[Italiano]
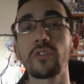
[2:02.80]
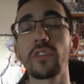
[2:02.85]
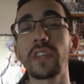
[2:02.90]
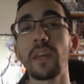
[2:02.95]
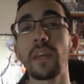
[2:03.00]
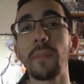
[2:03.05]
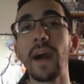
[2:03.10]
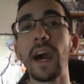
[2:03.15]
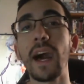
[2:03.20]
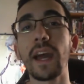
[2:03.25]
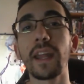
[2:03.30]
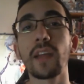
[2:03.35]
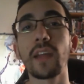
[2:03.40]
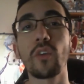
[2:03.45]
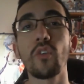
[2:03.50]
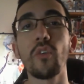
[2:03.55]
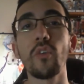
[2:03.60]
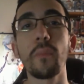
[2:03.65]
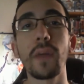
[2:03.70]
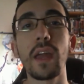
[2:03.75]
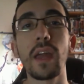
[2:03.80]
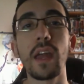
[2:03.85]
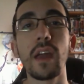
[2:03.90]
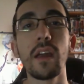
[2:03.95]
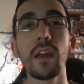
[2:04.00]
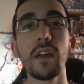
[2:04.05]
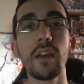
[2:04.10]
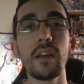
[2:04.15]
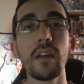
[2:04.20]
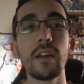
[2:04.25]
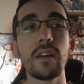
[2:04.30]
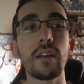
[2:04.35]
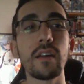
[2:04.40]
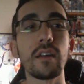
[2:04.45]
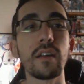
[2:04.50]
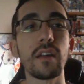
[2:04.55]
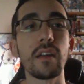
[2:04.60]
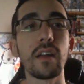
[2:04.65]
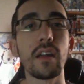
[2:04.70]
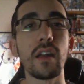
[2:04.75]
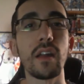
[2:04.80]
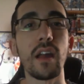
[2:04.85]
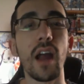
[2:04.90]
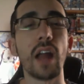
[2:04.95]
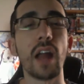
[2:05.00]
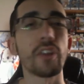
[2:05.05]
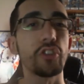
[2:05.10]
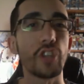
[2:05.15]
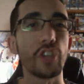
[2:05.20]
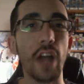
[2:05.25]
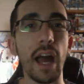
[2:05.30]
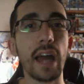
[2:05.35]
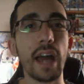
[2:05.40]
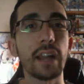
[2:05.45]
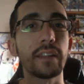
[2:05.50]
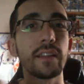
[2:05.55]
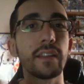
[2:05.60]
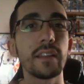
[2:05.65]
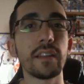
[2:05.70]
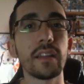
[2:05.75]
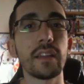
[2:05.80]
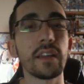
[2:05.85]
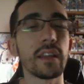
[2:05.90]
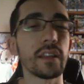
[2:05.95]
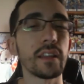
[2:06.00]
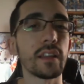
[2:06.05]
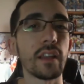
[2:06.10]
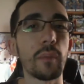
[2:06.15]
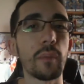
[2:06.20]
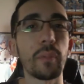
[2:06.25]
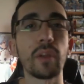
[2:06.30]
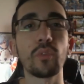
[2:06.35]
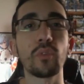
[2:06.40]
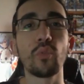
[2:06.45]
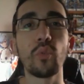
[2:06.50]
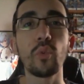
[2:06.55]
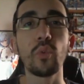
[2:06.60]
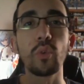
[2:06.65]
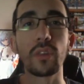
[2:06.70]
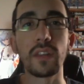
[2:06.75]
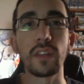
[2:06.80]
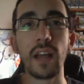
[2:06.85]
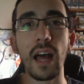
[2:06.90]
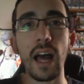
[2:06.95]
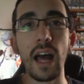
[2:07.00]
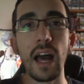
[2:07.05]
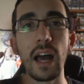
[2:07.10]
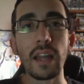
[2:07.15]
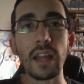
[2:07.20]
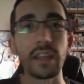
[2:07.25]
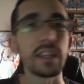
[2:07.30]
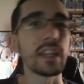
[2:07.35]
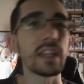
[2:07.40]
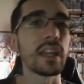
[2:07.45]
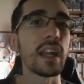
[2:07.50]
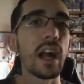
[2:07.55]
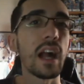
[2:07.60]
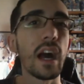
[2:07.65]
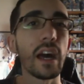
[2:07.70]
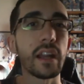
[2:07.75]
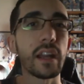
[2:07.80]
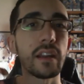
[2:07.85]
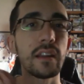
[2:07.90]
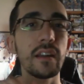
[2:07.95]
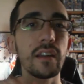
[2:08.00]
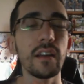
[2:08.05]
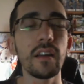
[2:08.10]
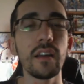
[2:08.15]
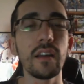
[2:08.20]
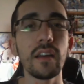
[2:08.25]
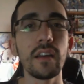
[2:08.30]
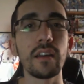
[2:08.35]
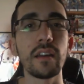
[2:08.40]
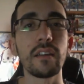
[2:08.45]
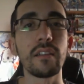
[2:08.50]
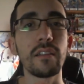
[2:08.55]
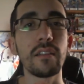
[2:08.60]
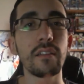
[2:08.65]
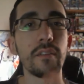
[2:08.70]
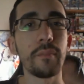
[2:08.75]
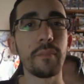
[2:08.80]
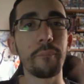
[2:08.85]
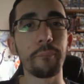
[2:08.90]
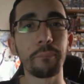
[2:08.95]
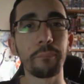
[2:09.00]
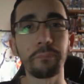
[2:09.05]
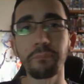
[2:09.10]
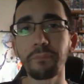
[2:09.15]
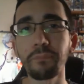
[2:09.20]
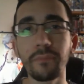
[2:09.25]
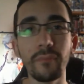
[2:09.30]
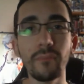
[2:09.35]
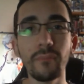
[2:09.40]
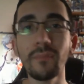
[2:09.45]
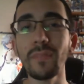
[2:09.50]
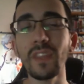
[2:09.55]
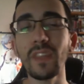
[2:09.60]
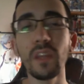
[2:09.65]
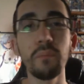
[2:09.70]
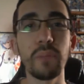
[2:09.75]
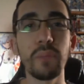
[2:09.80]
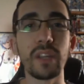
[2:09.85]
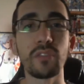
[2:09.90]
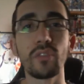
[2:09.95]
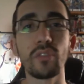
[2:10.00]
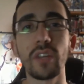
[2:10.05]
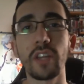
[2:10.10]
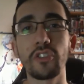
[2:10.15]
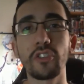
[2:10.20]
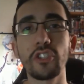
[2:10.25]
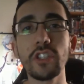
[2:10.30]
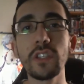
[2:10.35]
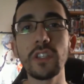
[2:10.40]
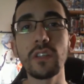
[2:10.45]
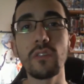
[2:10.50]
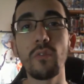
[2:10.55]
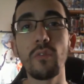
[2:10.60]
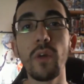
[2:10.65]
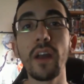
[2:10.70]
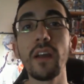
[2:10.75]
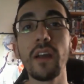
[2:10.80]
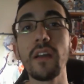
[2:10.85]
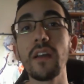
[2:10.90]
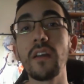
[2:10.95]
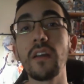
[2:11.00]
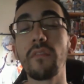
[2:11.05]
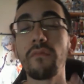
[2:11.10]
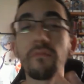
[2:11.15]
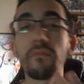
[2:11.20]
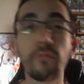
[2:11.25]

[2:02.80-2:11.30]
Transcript: possono chiamare, come eh, Uncharted, dell'eredità perduta, Nier, ehm, Persona 5